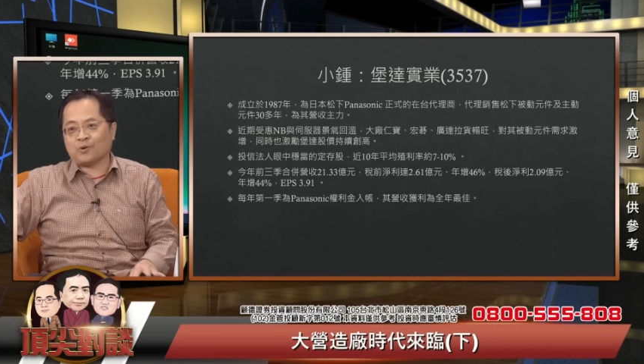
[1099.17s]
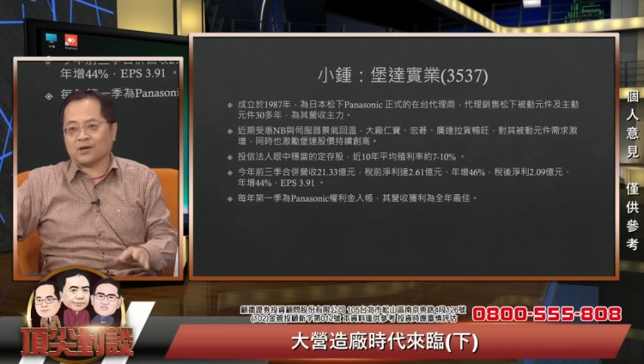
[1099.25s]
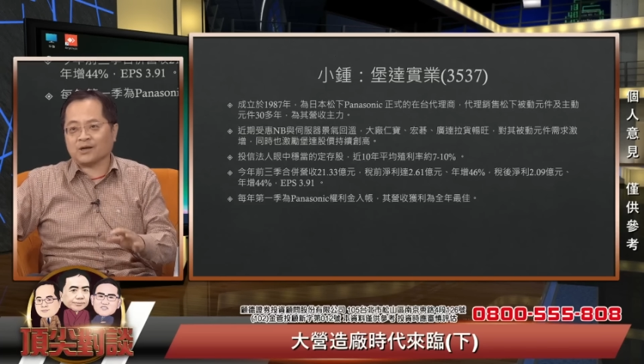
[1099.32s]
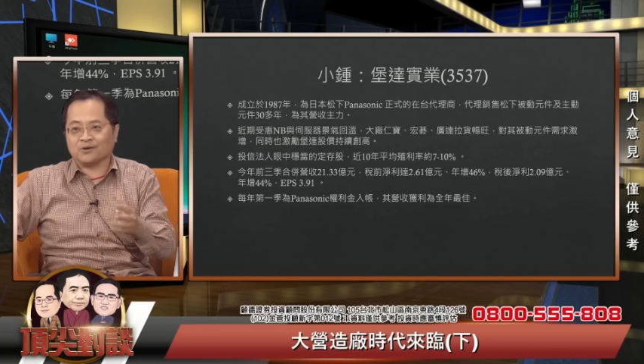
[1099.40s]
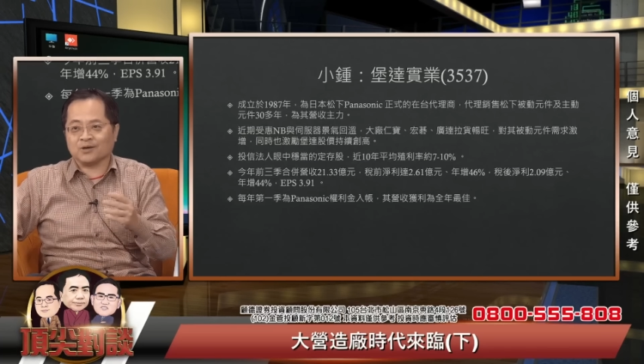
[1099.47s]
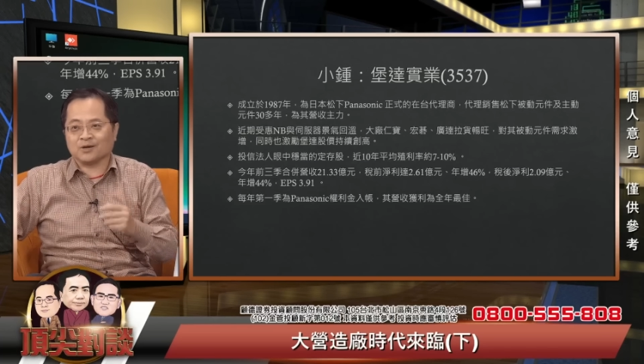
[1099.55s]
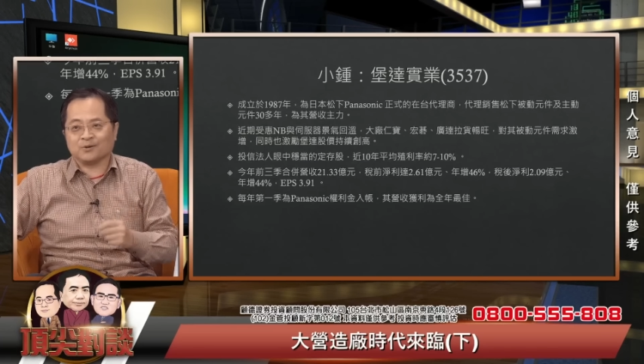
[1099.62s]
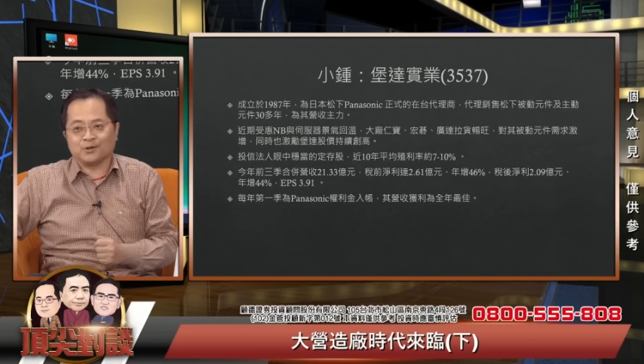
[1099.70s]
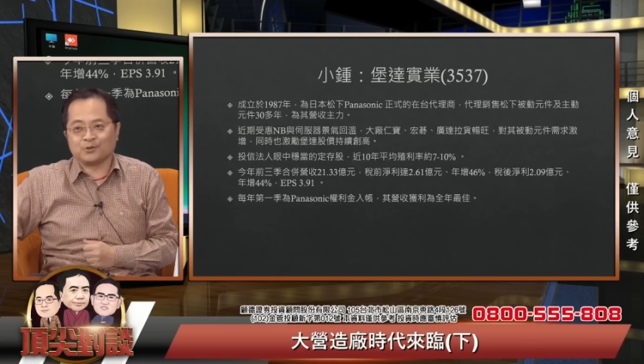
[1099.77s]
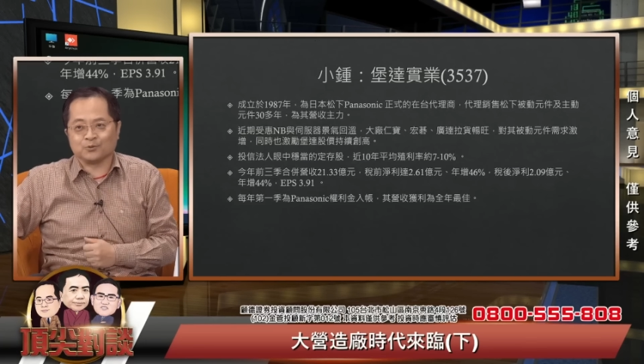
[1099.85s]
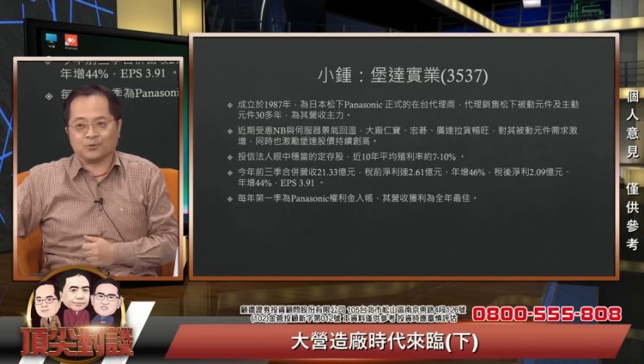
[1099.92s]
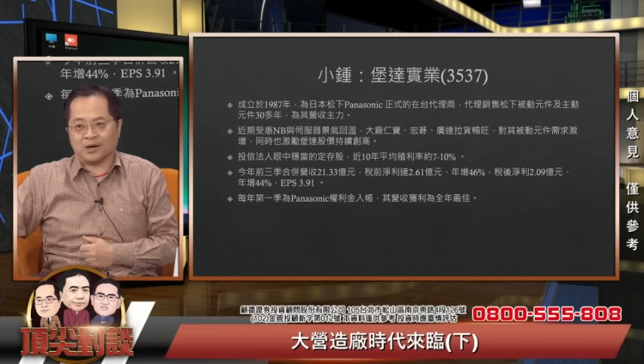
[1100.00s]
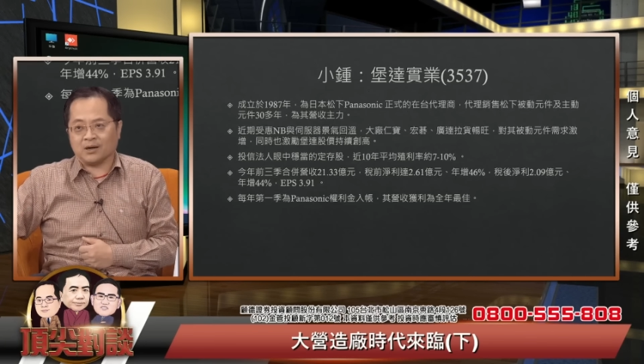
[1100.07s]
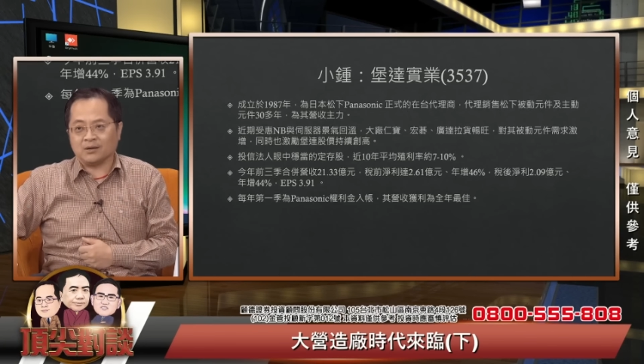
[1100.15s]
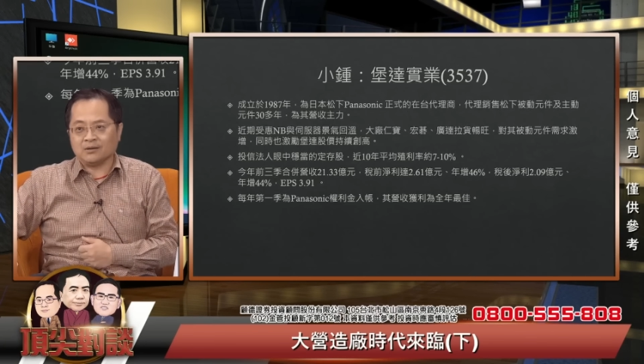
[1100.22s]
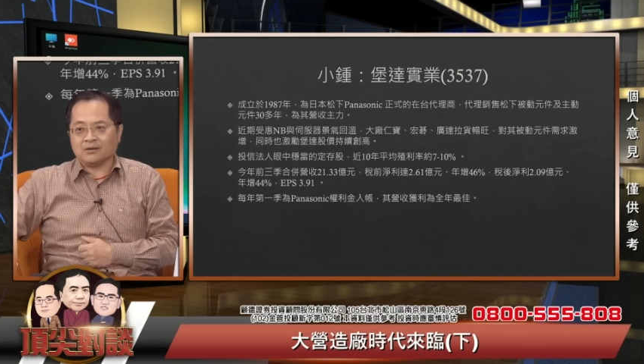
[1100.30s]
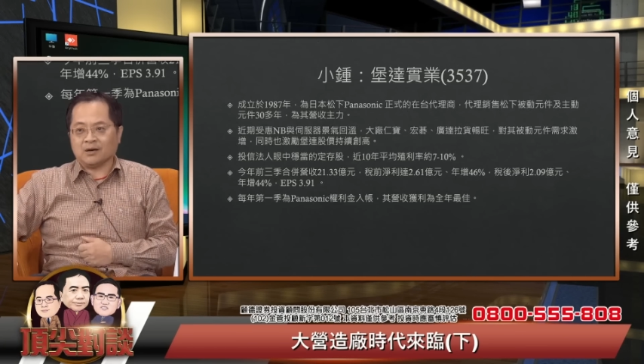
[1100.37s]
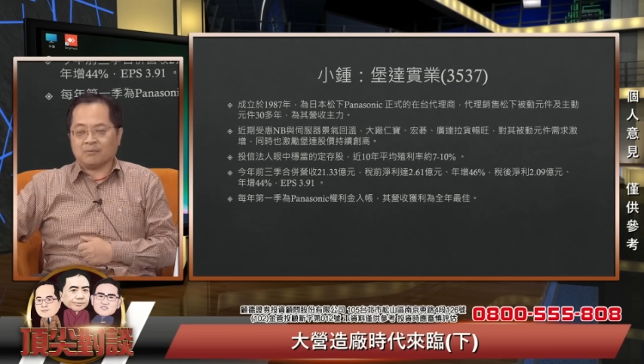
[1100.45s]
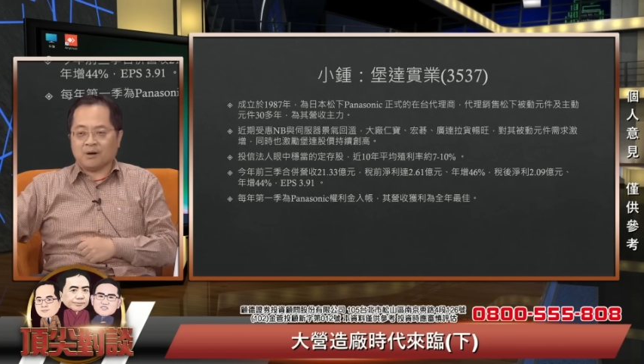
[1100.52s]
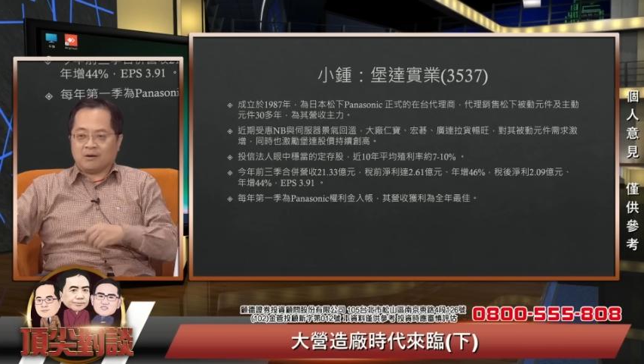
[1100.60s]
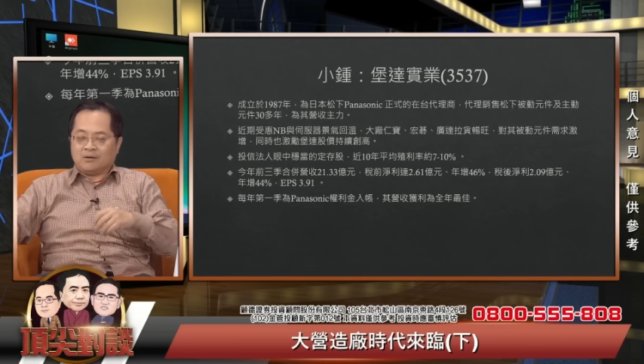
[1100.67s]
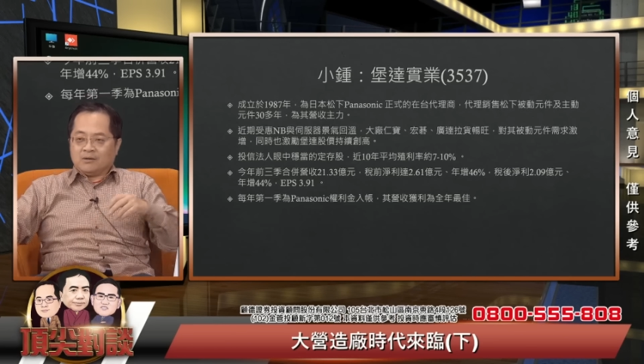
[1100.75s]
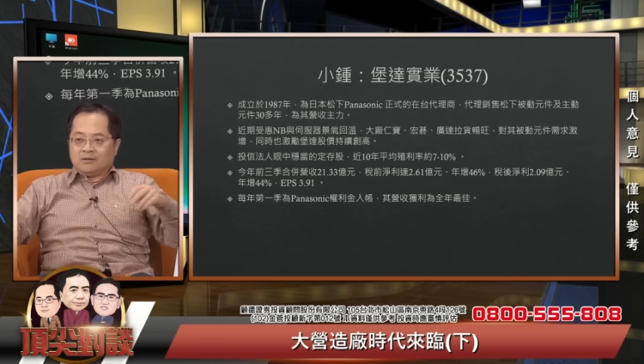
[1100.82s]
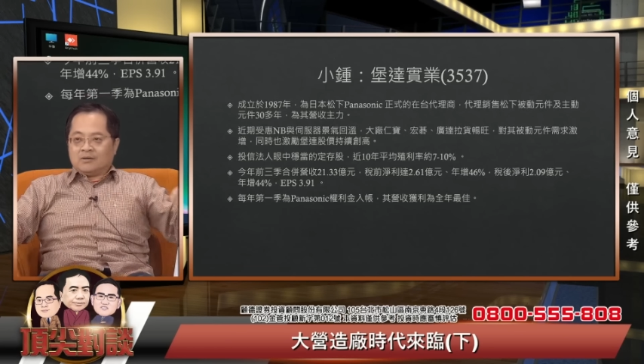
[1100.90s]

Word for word: 泰都个位数了，对吧？